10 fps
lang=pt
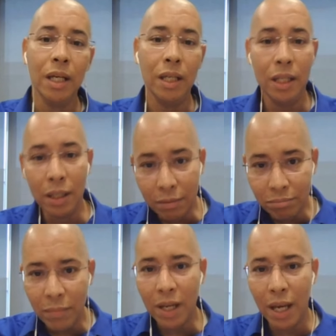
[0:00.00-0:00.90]
e
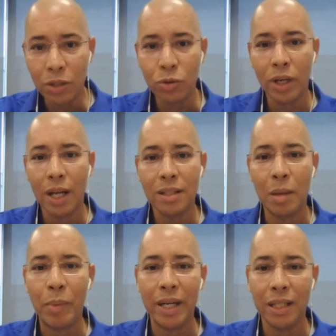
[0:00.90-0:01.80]
relacionadas
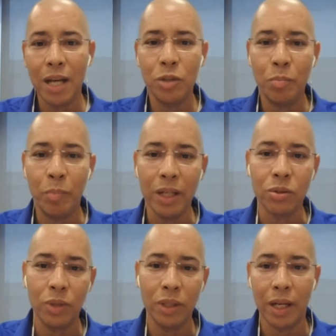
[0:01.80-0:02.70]
à paridade de
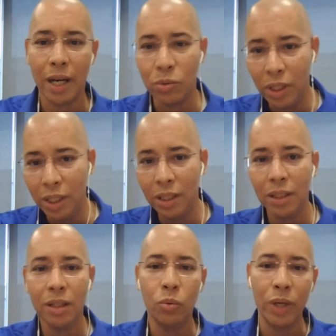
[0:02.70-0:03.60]
preço entre a
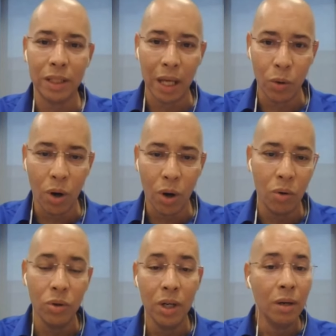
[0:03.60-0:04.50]
gasolina, o
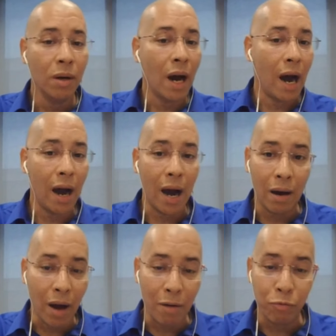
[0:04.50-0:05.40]
etanol, a,
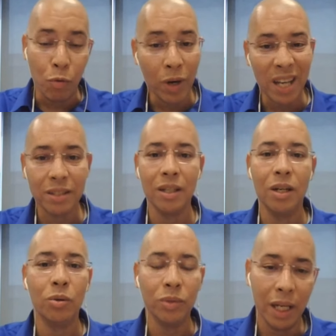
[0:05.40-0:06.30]
a, a
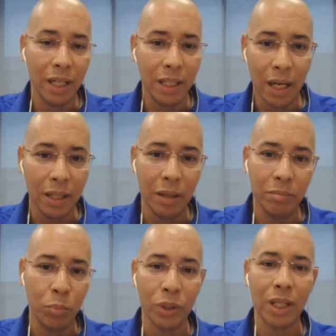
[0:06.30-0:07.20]
formulação né, e a, e, a,
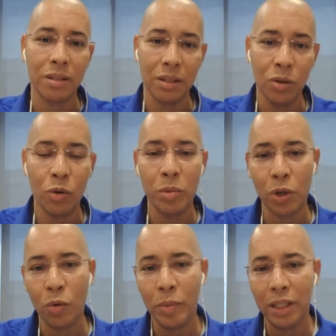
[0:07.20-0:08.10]
importação, como eu
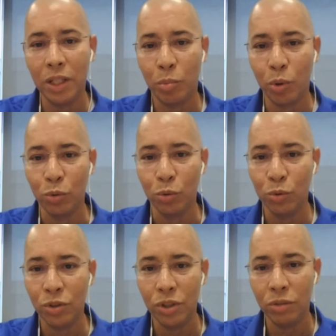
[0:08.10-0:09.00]
já comentei, de
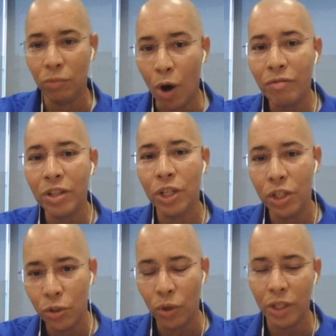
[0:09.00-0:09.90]
produtos de novas
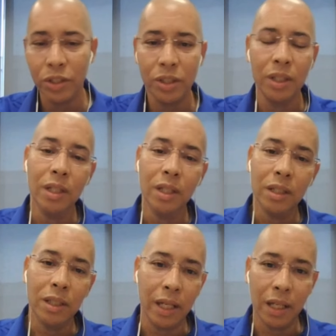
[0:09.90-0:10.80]
regiões
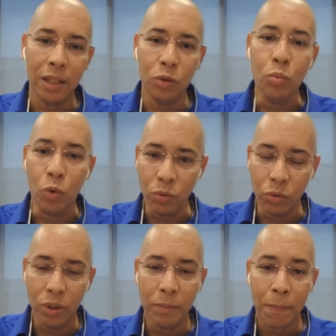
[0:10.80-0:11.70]
né, do mundo.